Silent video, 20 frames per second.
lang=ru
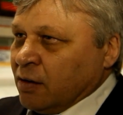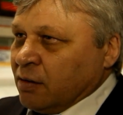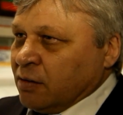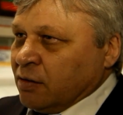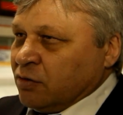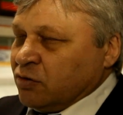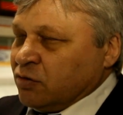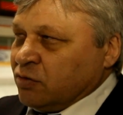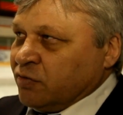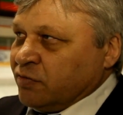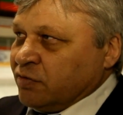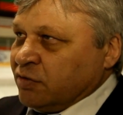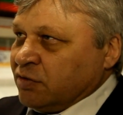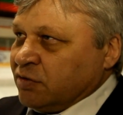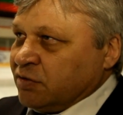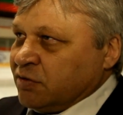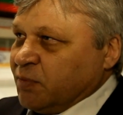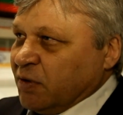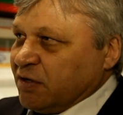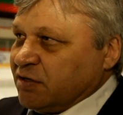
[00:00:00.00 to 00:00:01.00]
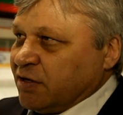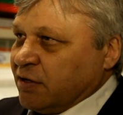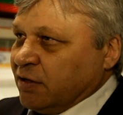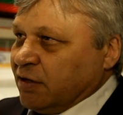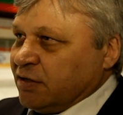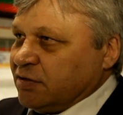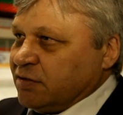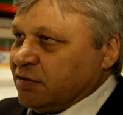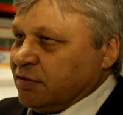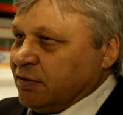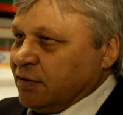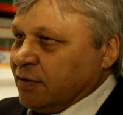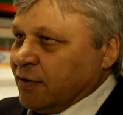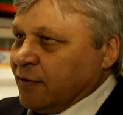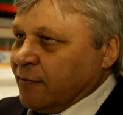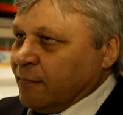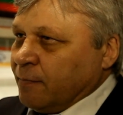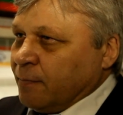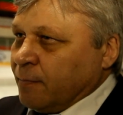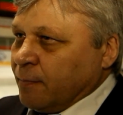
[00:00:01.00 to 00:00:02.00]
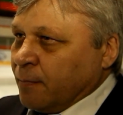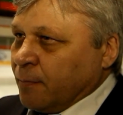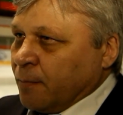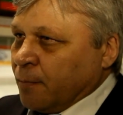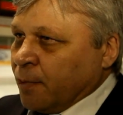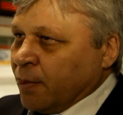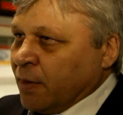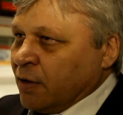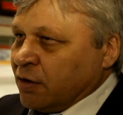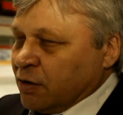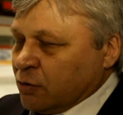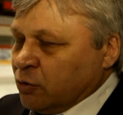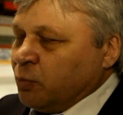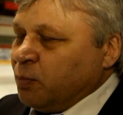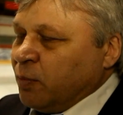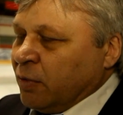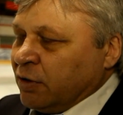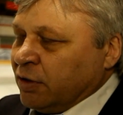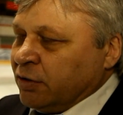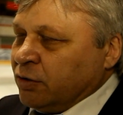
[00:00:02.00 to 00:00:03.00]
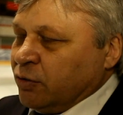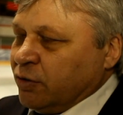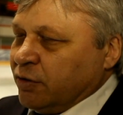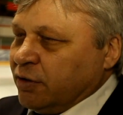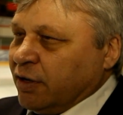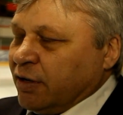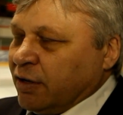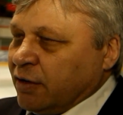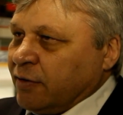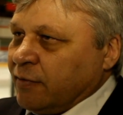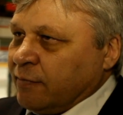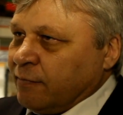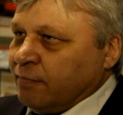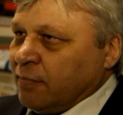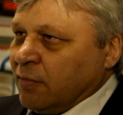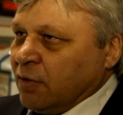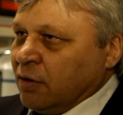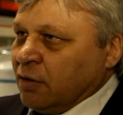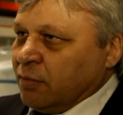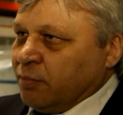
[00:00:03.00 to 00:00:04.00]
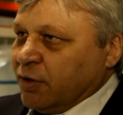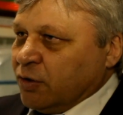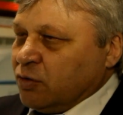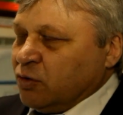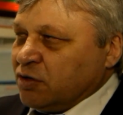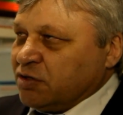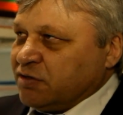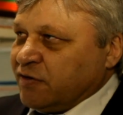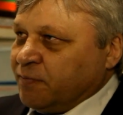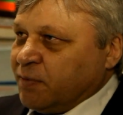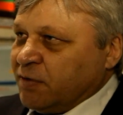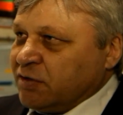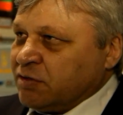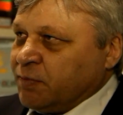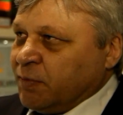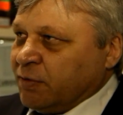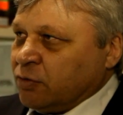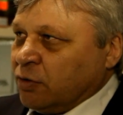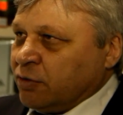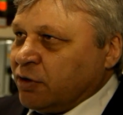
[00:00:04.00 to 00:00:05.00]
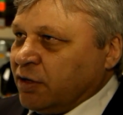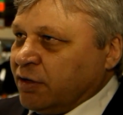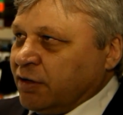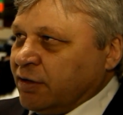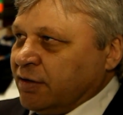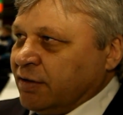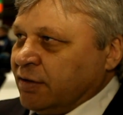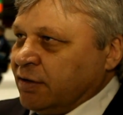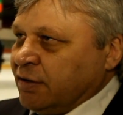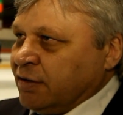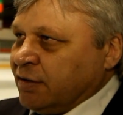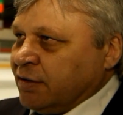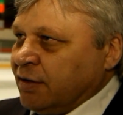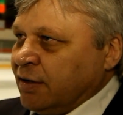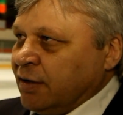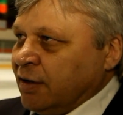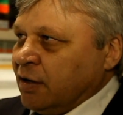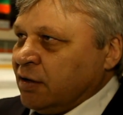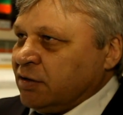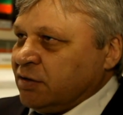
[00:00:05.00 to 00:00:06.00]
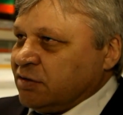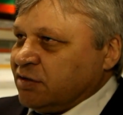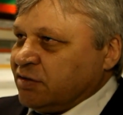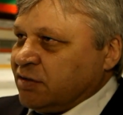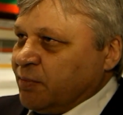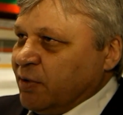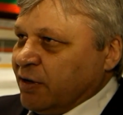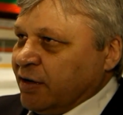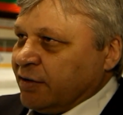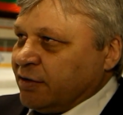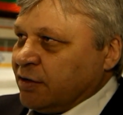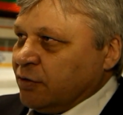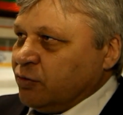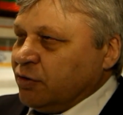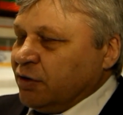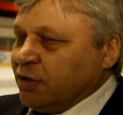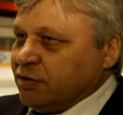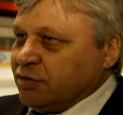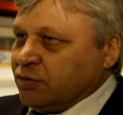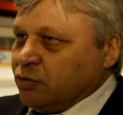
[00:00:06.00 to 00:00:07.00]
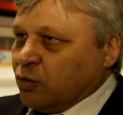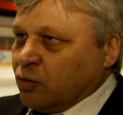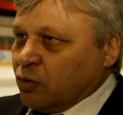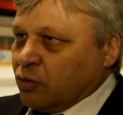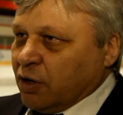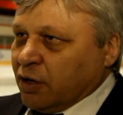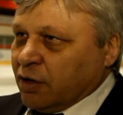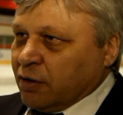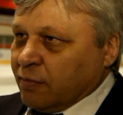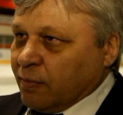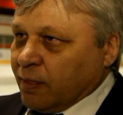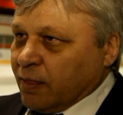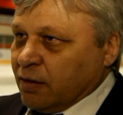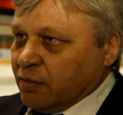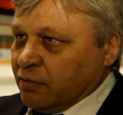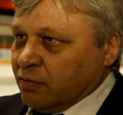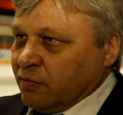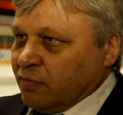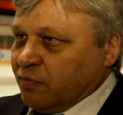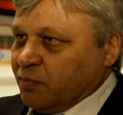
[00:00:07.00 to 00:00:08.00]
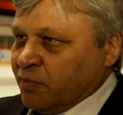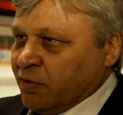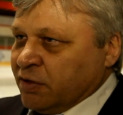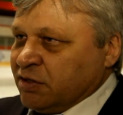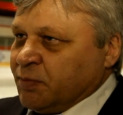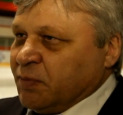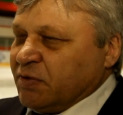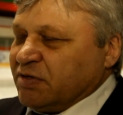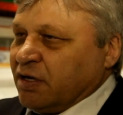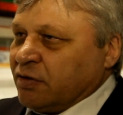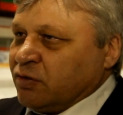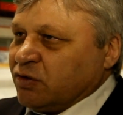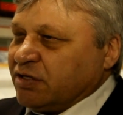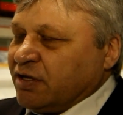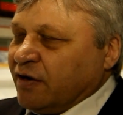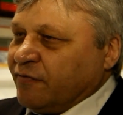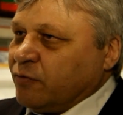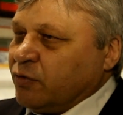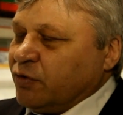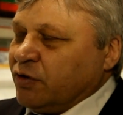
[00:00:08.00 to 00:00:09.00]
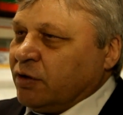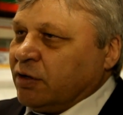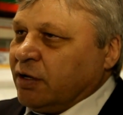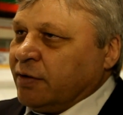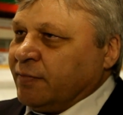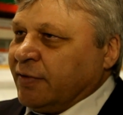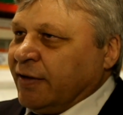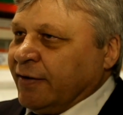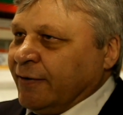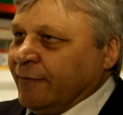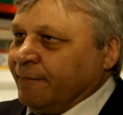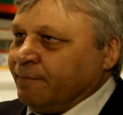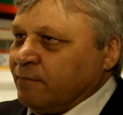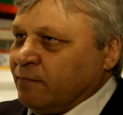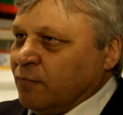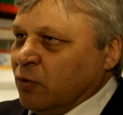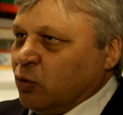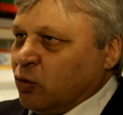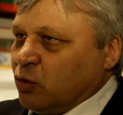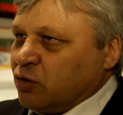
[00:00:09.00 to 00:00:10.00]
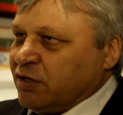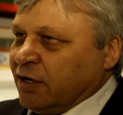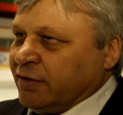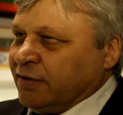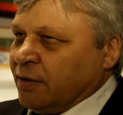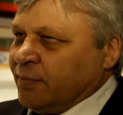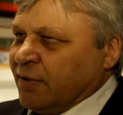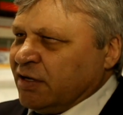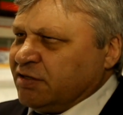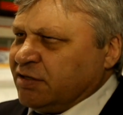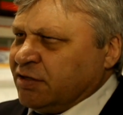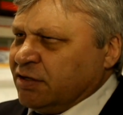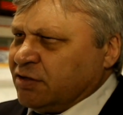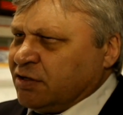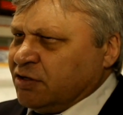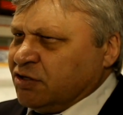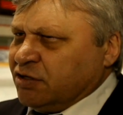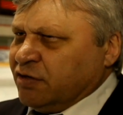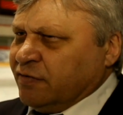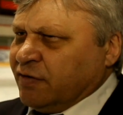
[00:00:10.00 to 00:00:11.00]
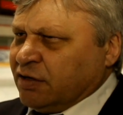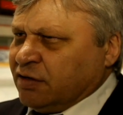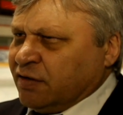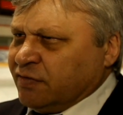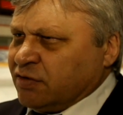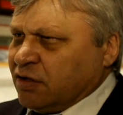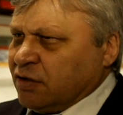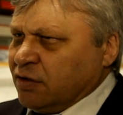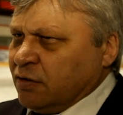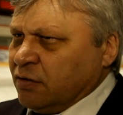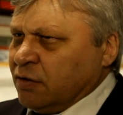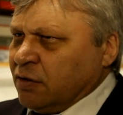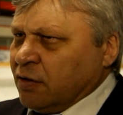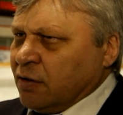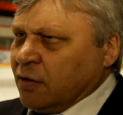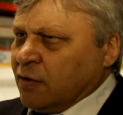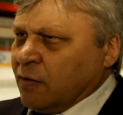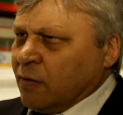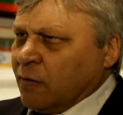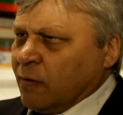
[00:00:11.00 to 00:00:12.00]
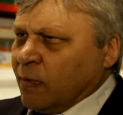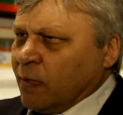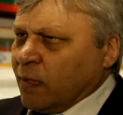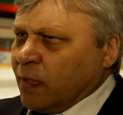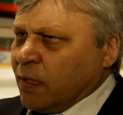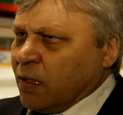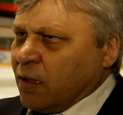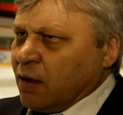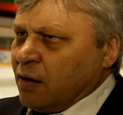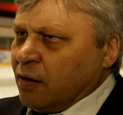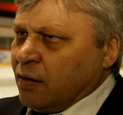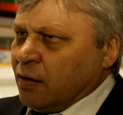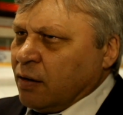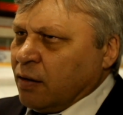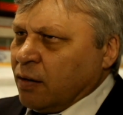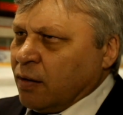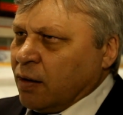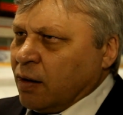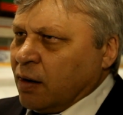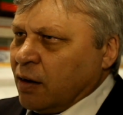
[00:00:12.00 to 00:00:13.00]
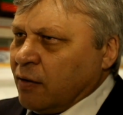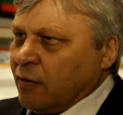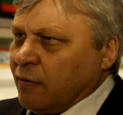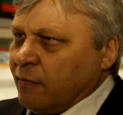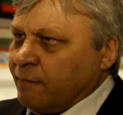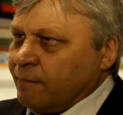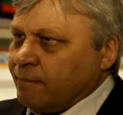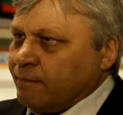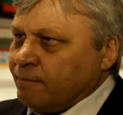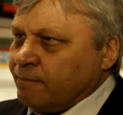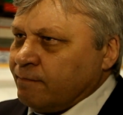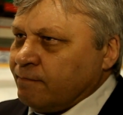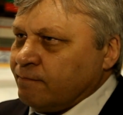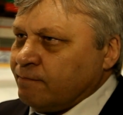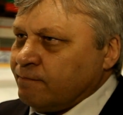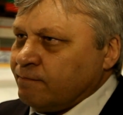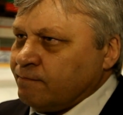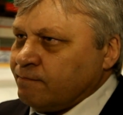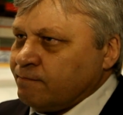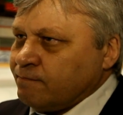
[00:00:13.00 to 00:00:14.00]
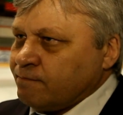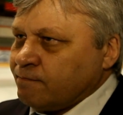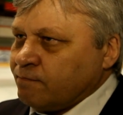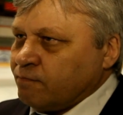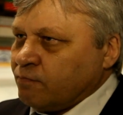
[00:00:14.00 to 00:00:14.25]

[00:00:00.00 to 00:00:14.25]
ну, спецкласс. Клуб молодой, да? Клуб молодой, да. Приходится, в принципе, только собирать людей из округа. В принципе, все ставку делаем на округ Ханты-Мансийск, ну, Нижневартов. Через 4 года и через 3-4 года будут собственные воспитанники,